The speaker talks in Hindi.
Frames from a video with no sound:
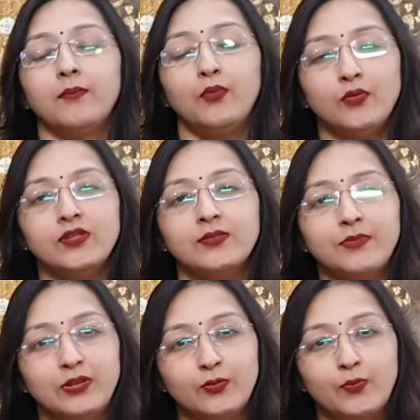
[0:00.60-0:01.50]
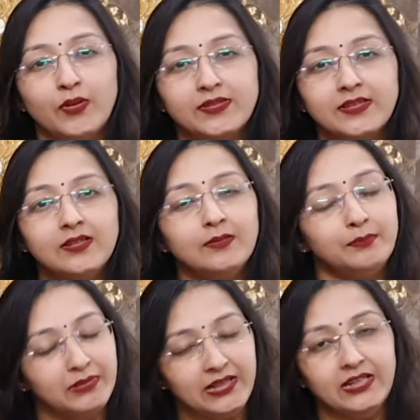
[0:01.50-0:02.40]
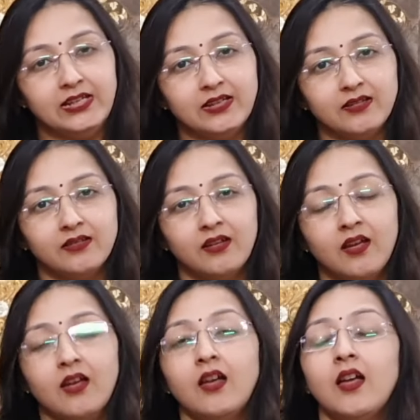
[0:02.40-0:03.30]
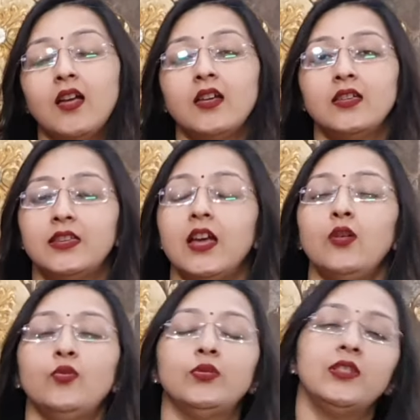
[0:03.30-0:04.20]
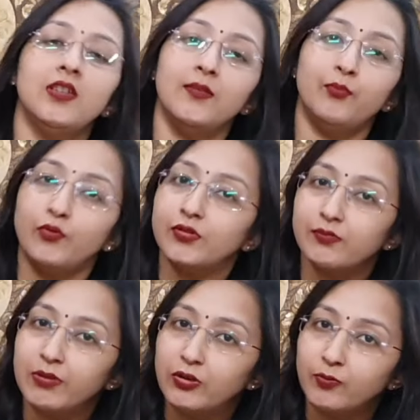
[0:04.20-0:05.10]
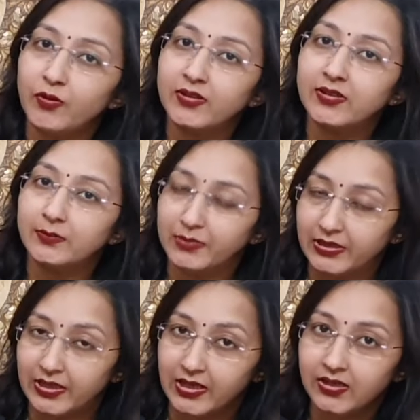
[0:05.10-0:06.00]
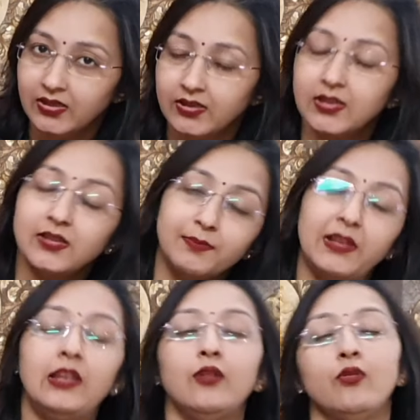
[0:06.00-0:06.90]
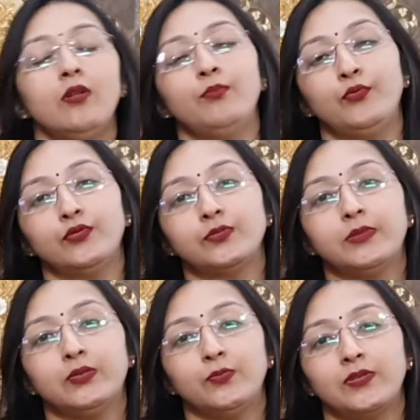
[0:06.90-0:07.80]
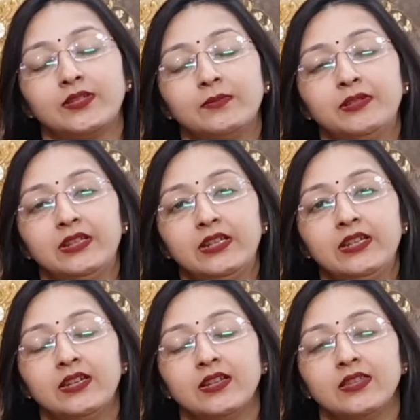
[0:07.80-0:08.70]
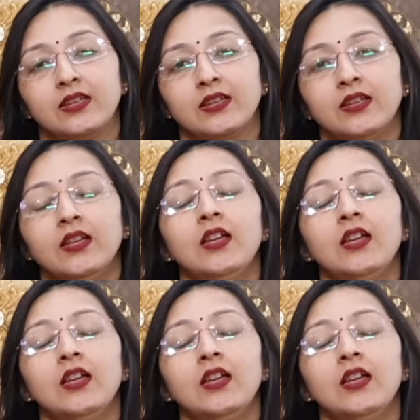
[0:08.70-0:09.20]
पोस्ट मीनोपॉजल ब्लीडिंग क्या होती है पोस्ट मीनोपॉजल ब्लीडिंग किस ब्लीडिंग को हम पोस्ट मीनोपॉजल ब्लीडिंग कहते हैं